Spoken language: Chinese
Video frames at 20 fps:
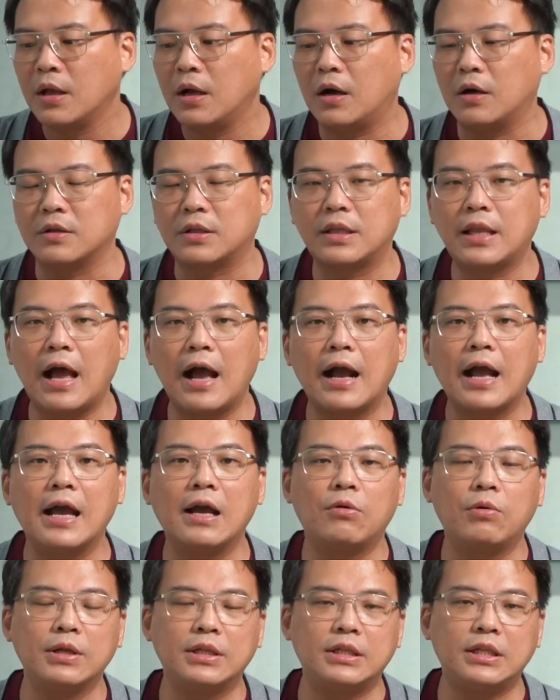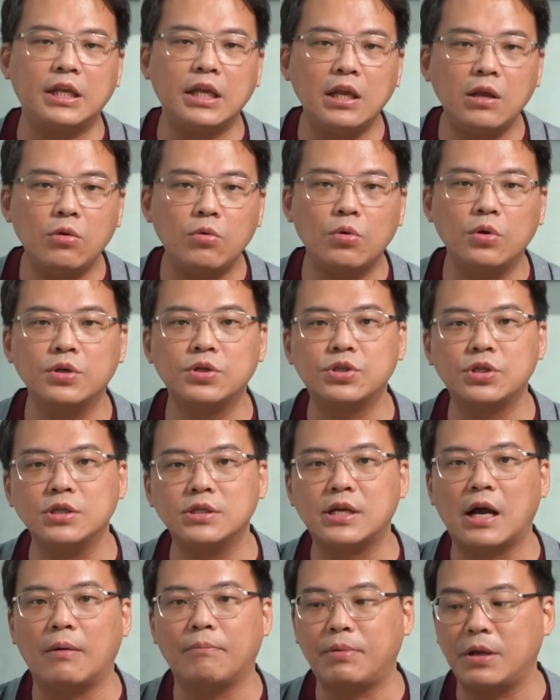啊，大概会低于市
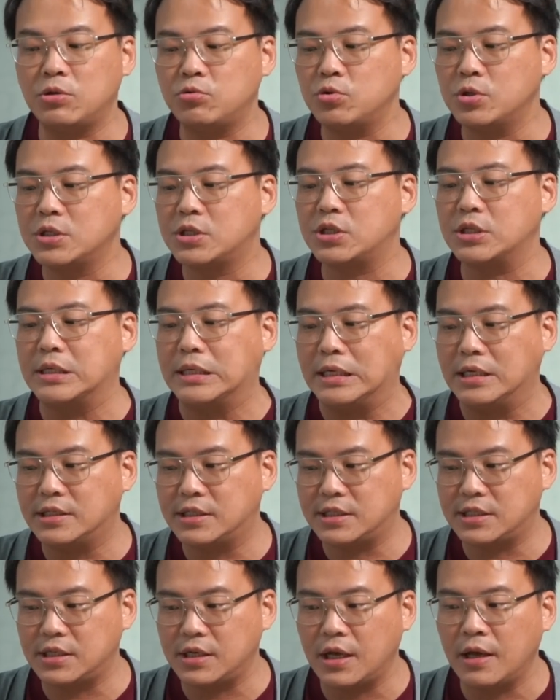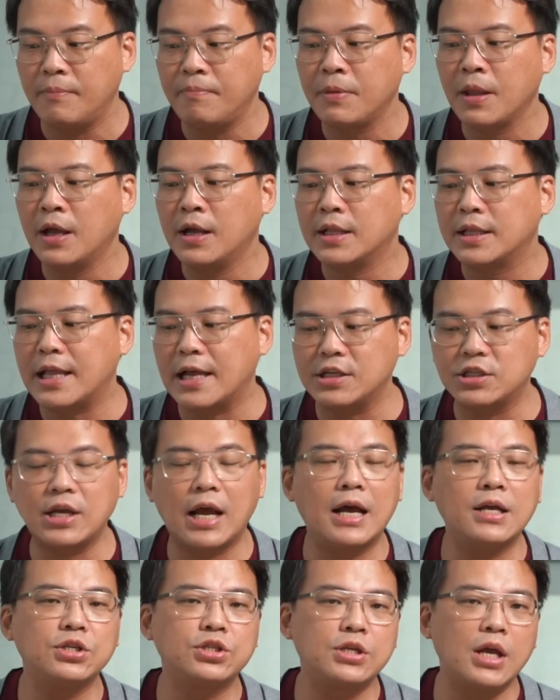场平均值一些，但是
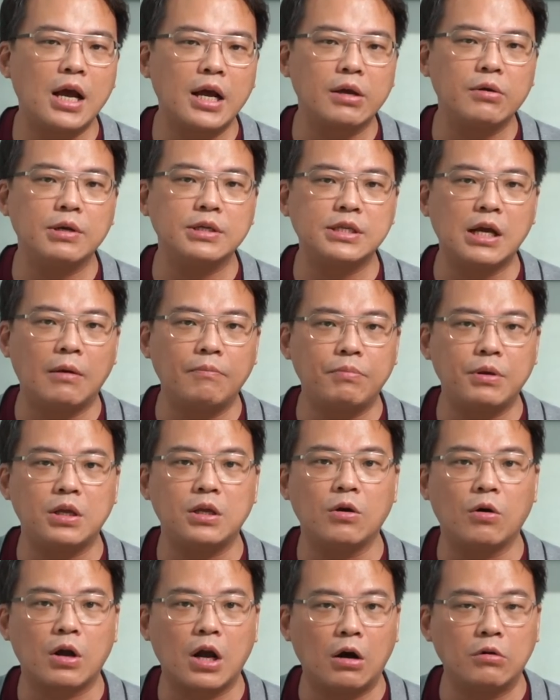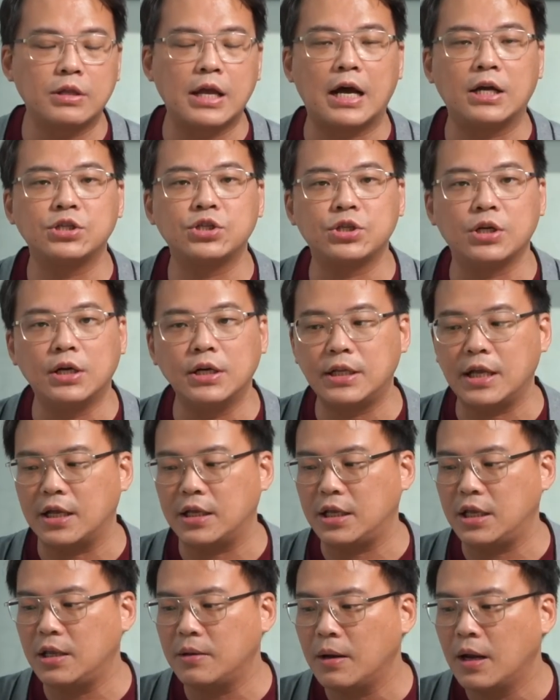和上个月相比，有高达十二点
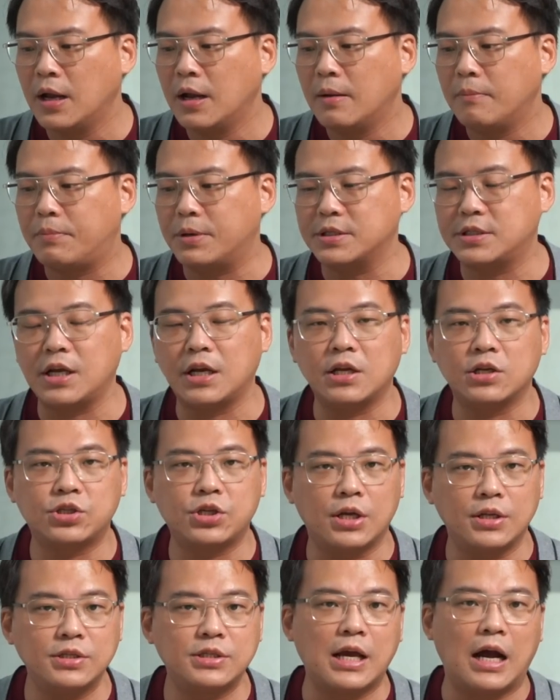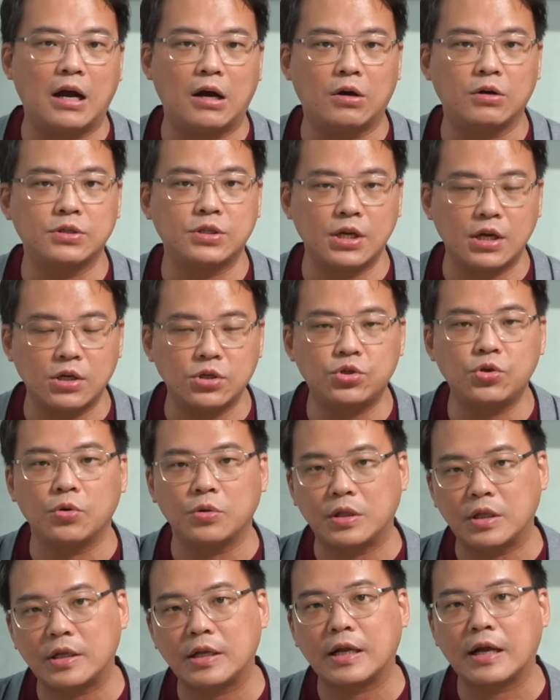一 percent 的成长哦，这个就
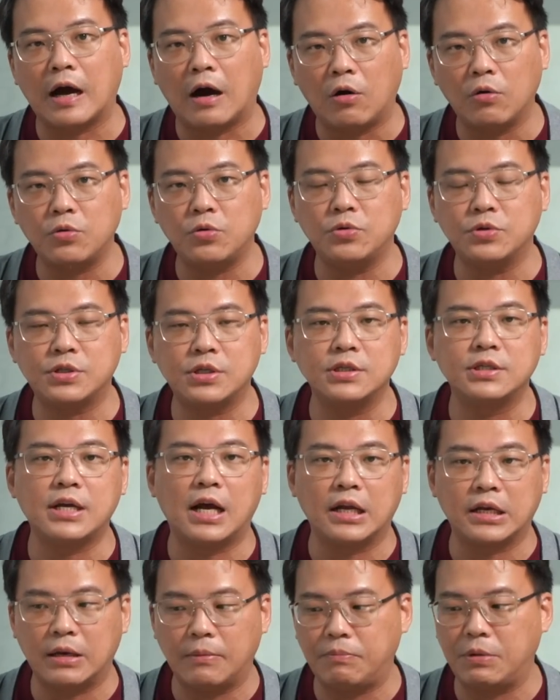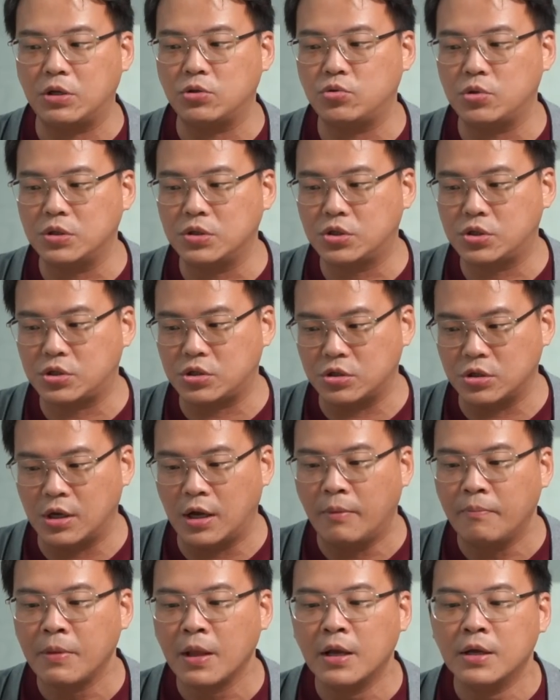高于市场的平均值
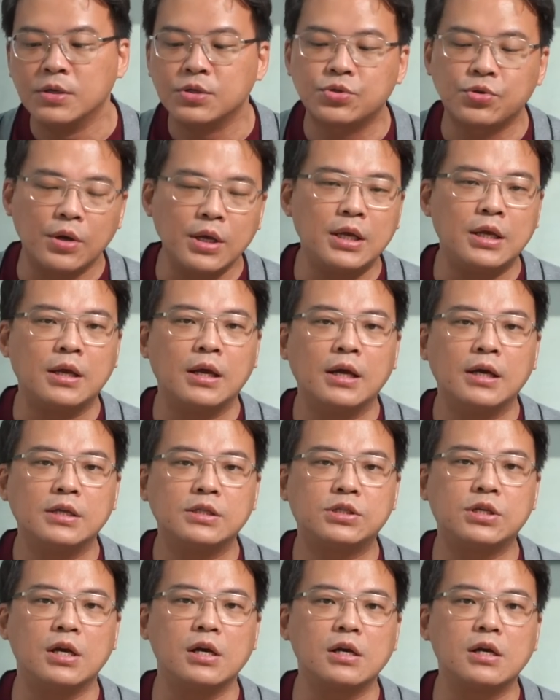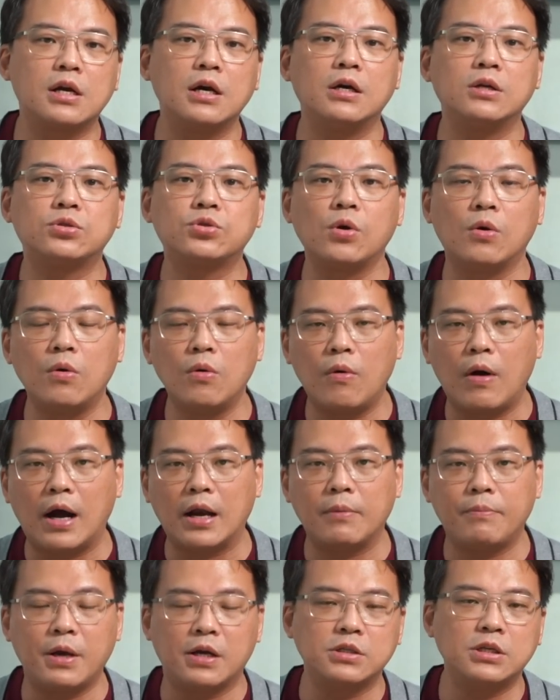了。所以整个中
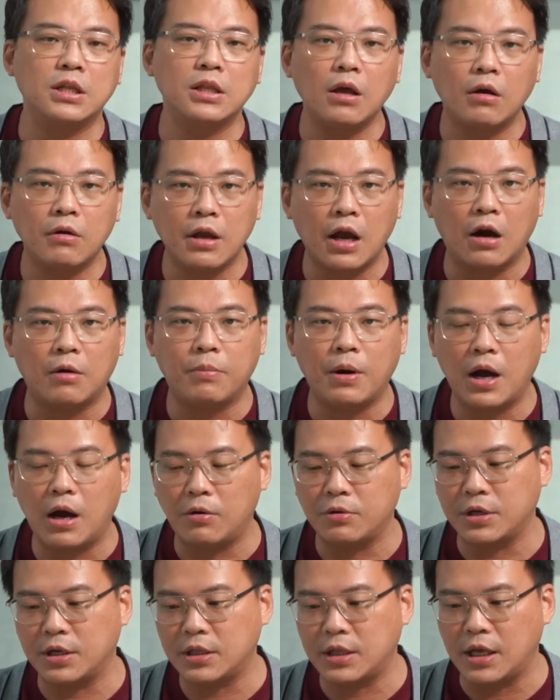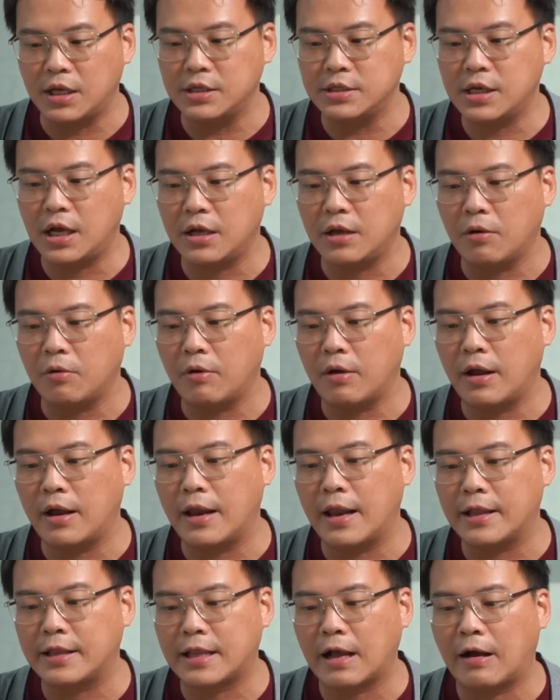华的表现到底好不好呢？等一下也会
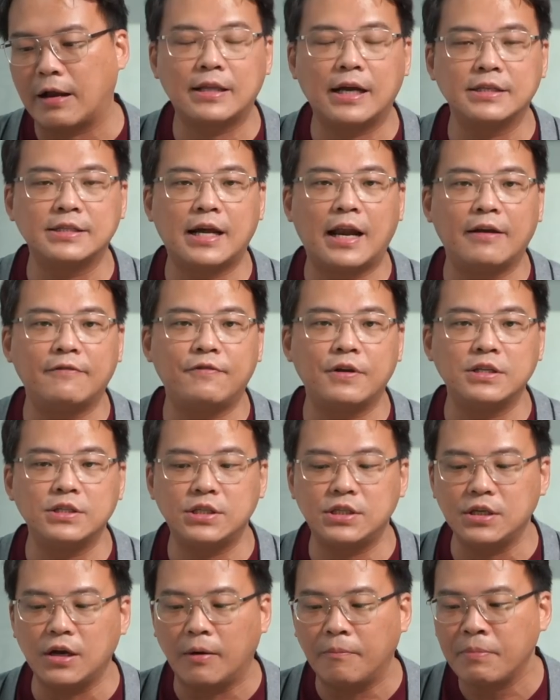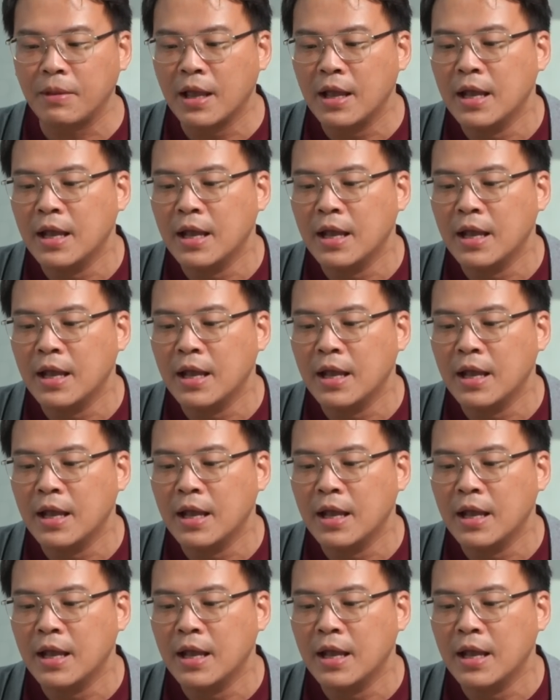大大家来分析哦。